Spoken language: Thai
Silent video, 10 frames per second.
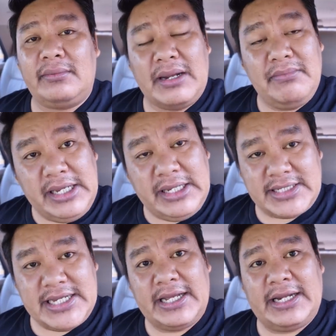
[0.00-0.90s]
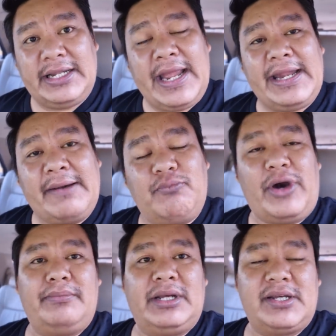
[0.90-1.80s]
มันมีจริงและนับวั
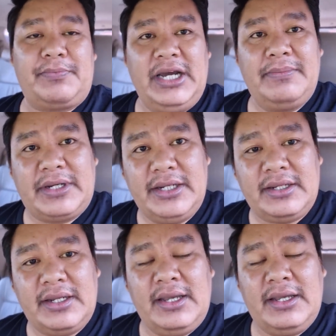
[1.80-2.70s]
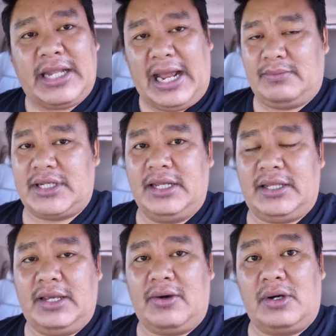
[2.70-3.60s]
นมันจะเพิ่มขึ้นตามสถิ
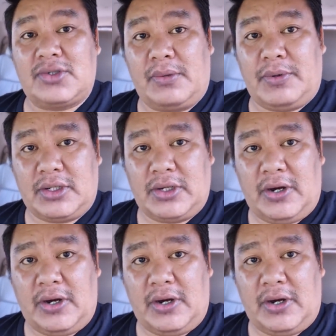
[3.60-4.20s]
ติของสอพท